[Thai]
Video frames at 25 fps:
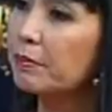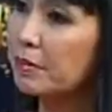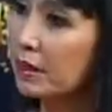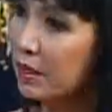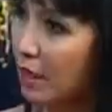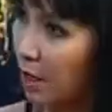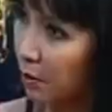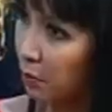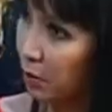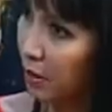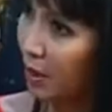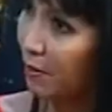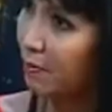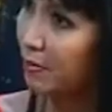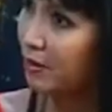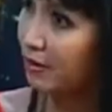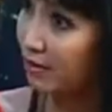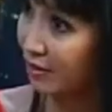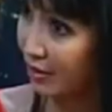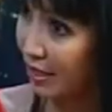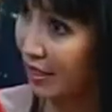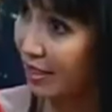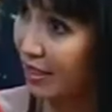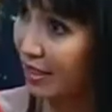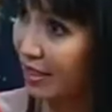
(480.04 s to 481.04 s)
มีทั้งวิตามิน
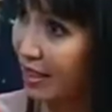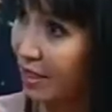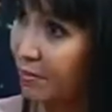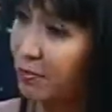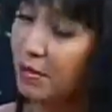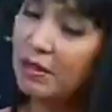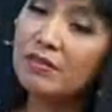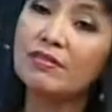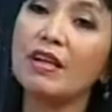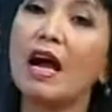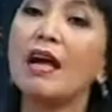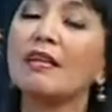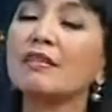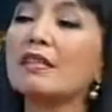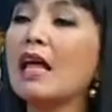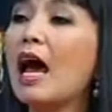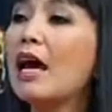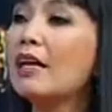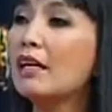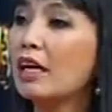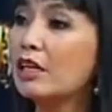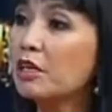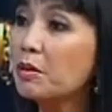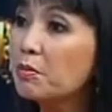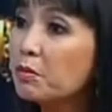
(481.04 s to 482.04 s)
ซีมีสารต้า
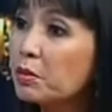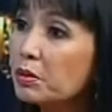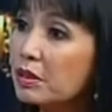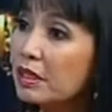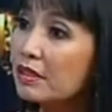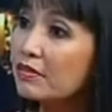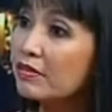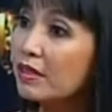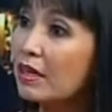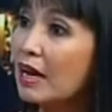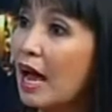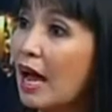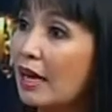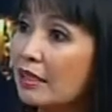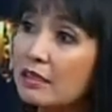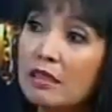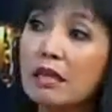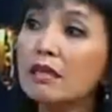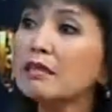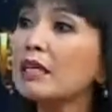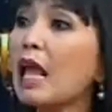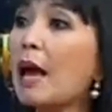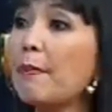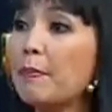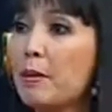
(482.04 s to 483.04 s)
นอนุมูลอิสระ เย
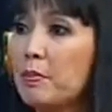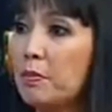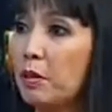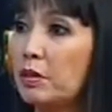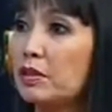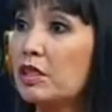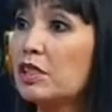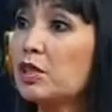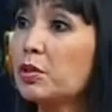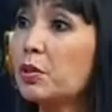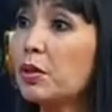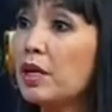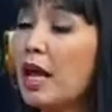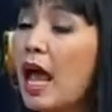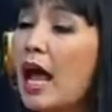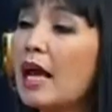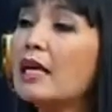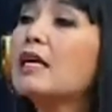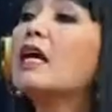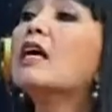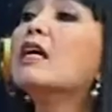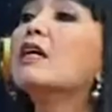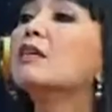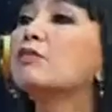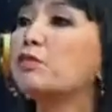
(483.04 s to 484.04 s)
อะแยะไปหมดที่ช่วยให้
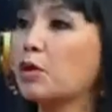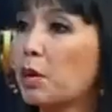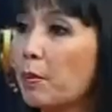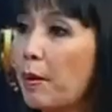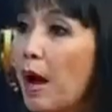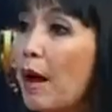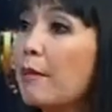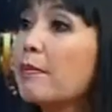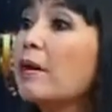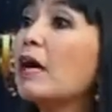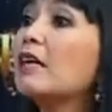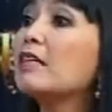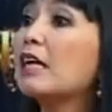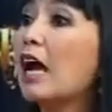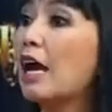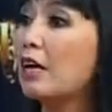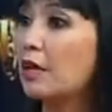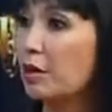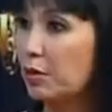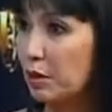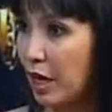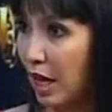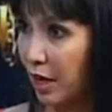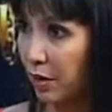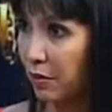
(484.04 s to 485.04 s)
สุขภาพร่างกาย
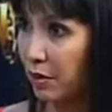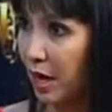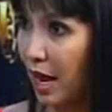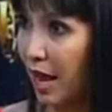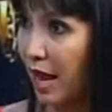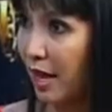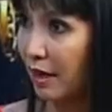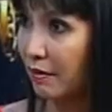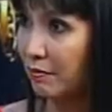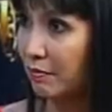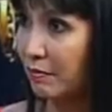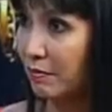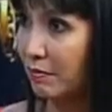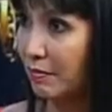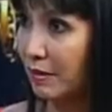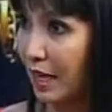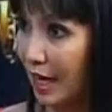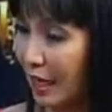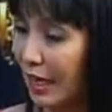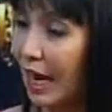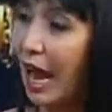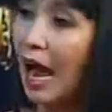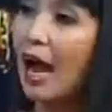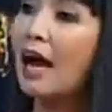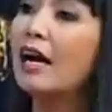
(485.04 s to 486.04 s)
เราแข็งแรง
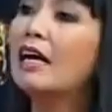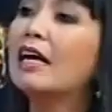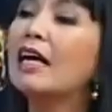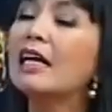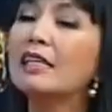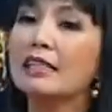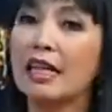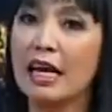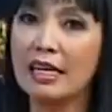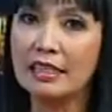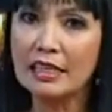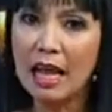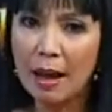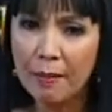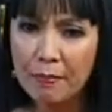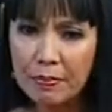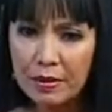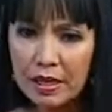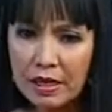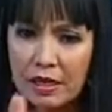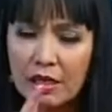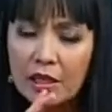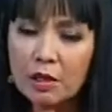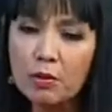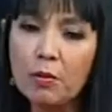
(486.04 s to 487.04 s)
นะคะแต่ย้ำ
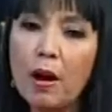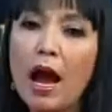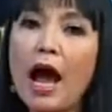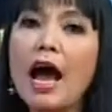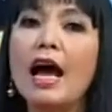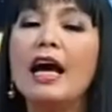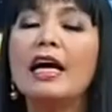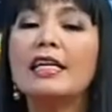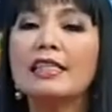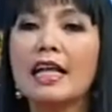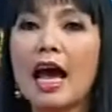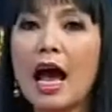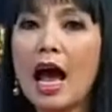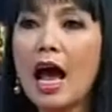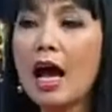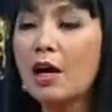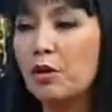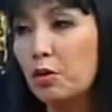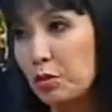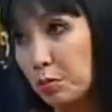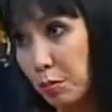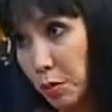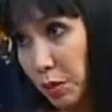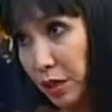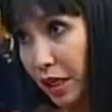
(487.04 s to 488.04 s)
นิดนึงว่า ถ้า
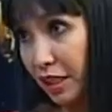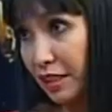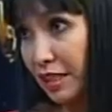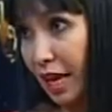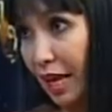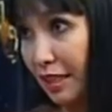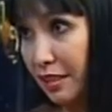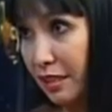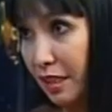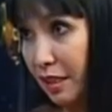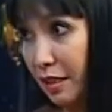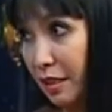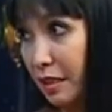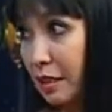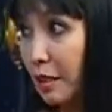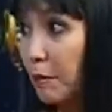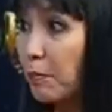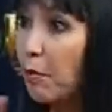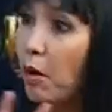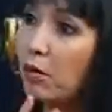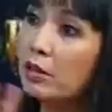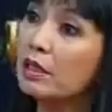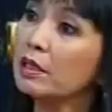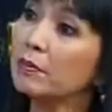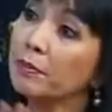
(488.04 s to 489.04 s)
คุณผู้หญิงอยากจะดื่ม
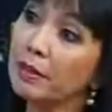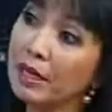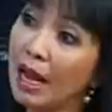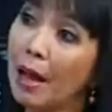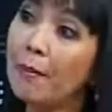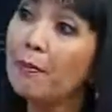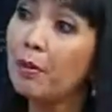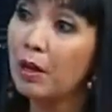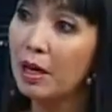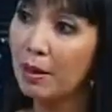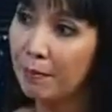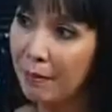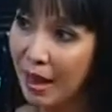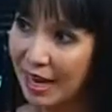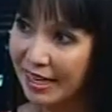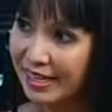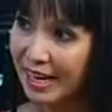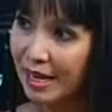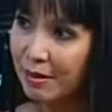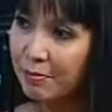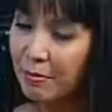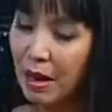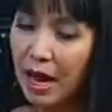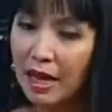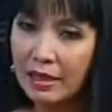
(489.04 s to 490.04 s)
บอกดื่มเป็นน้ำผลไม้
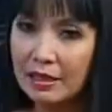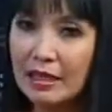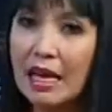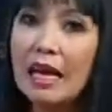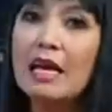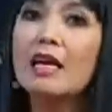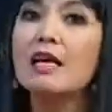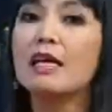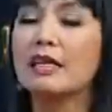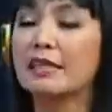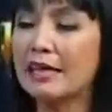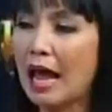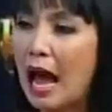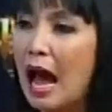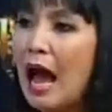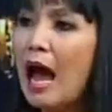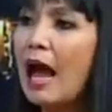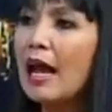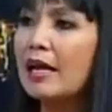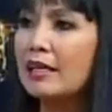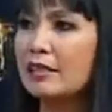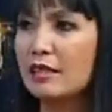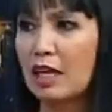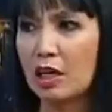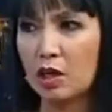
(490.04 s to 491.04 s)
ได้ไหม ได้
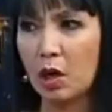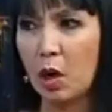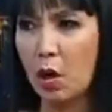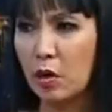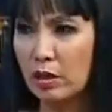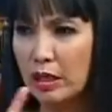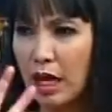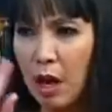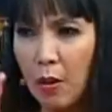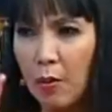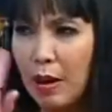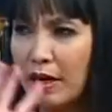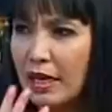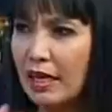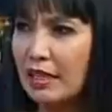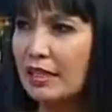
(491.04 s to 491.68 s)
แต่ขอแค่วัน